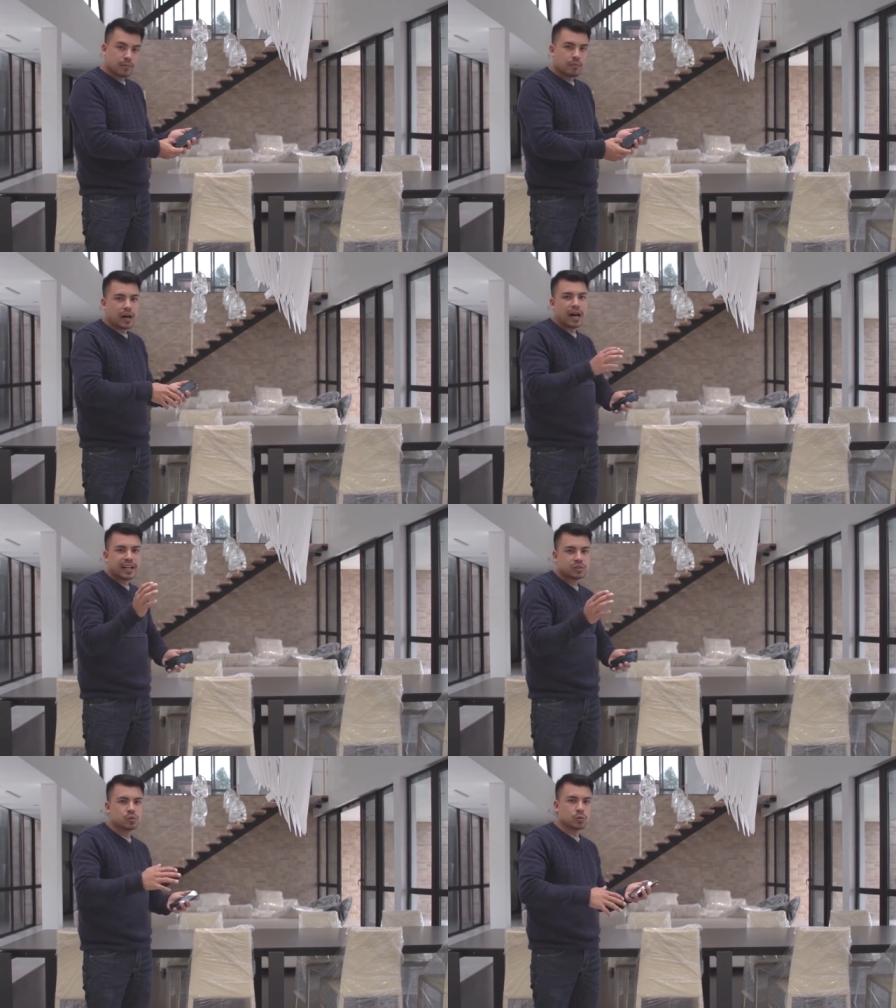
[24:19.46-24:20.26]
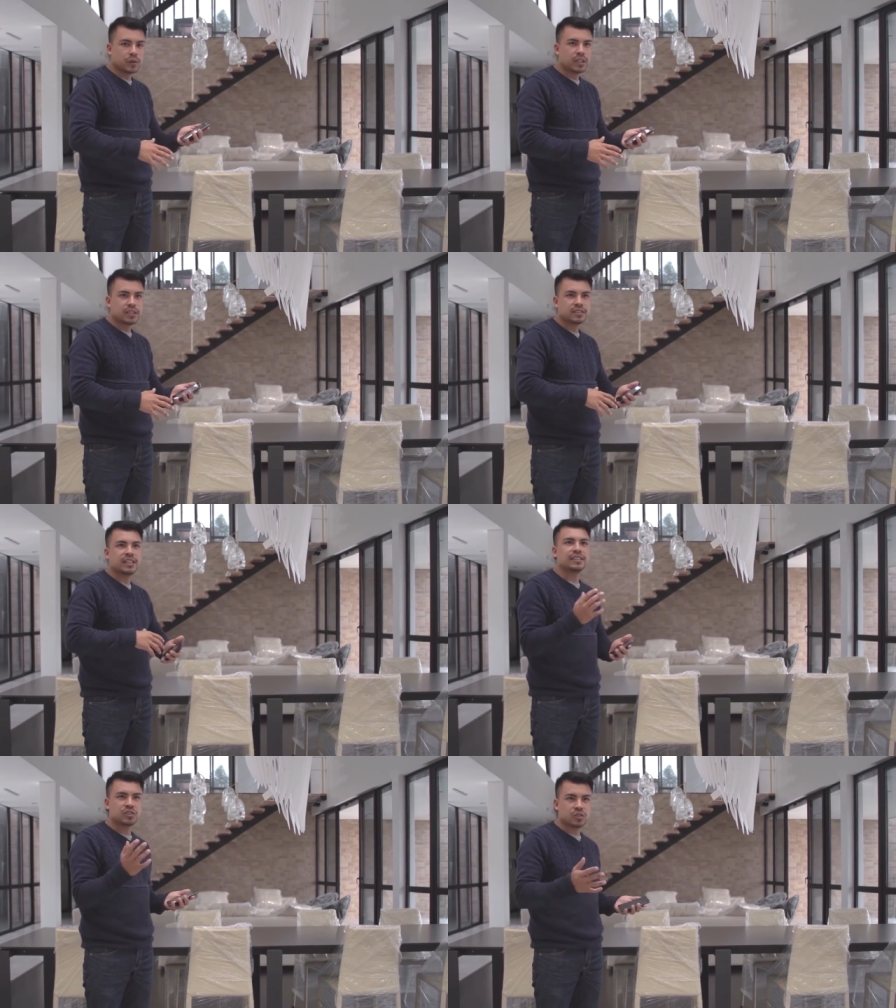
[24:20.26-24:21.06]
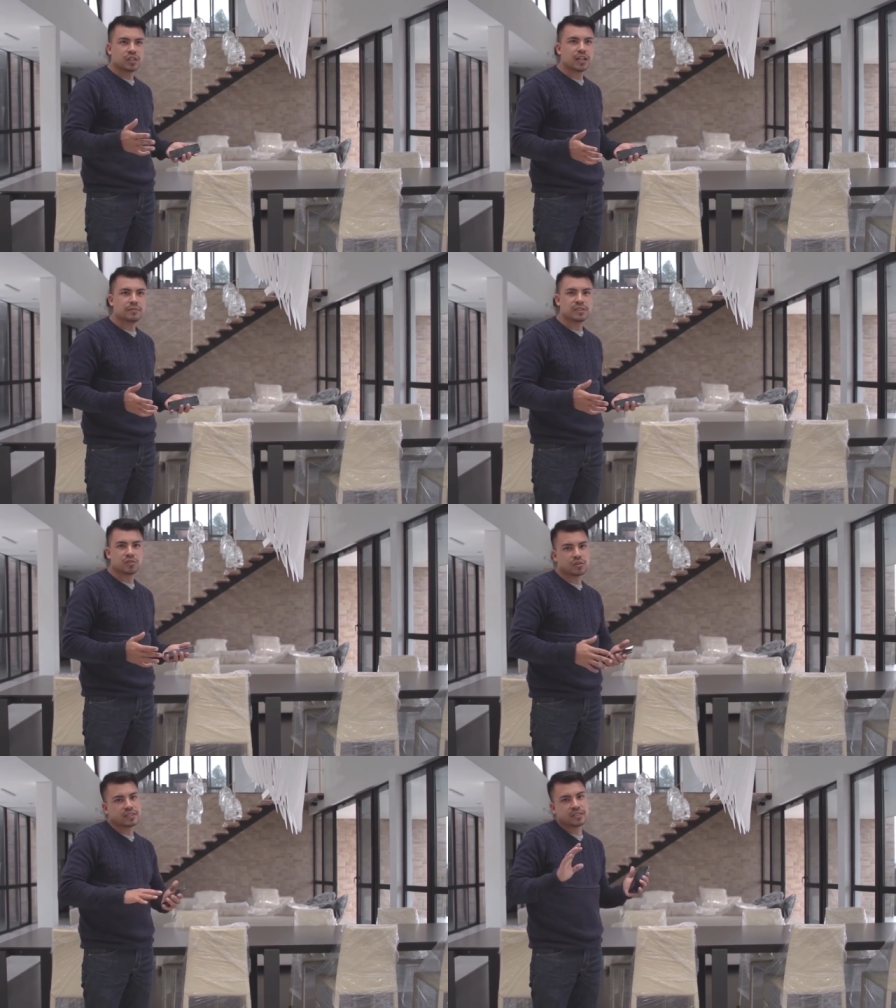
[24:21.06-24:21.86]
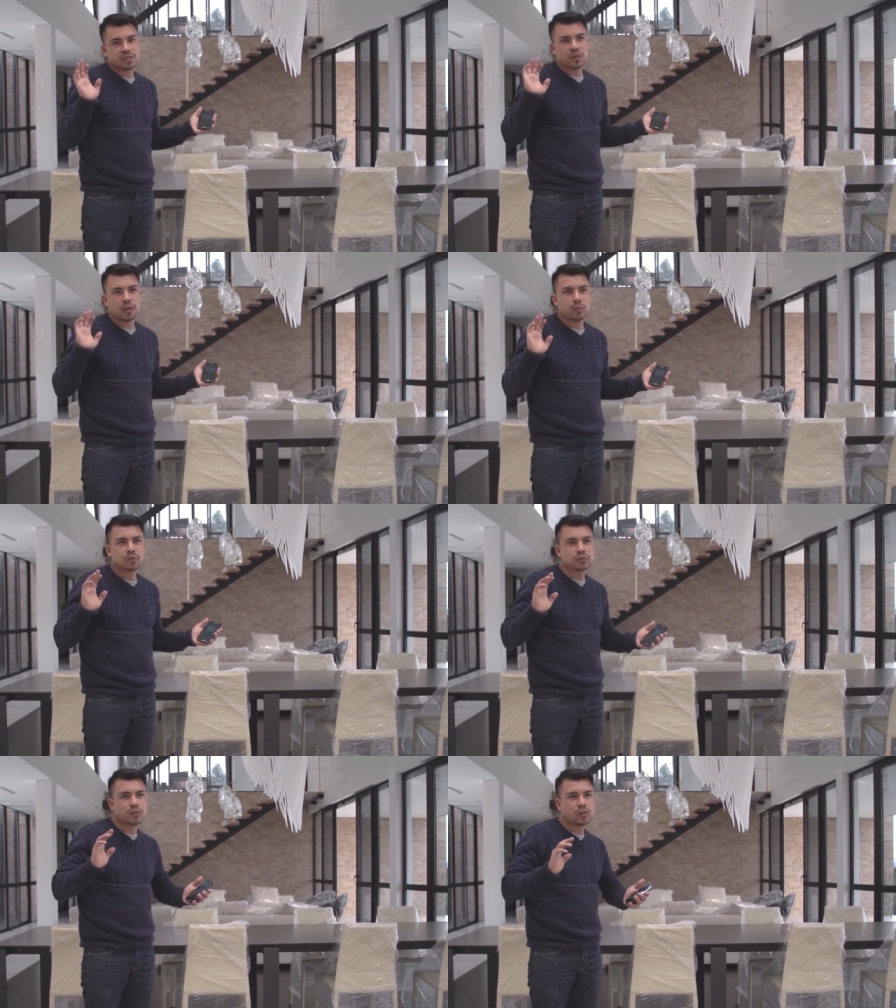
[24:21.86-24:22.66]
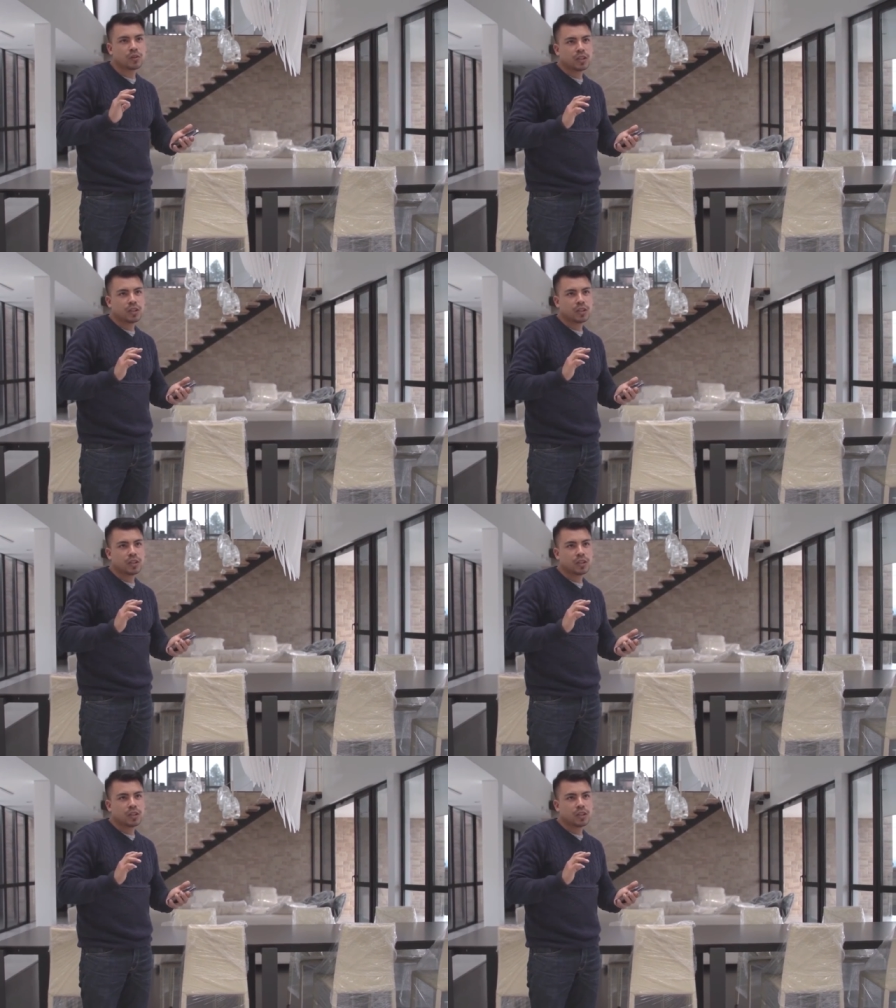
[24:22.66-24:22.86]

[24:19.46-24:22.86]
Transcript: Bajar, subir, seleccionar emisoras de todo el mundo,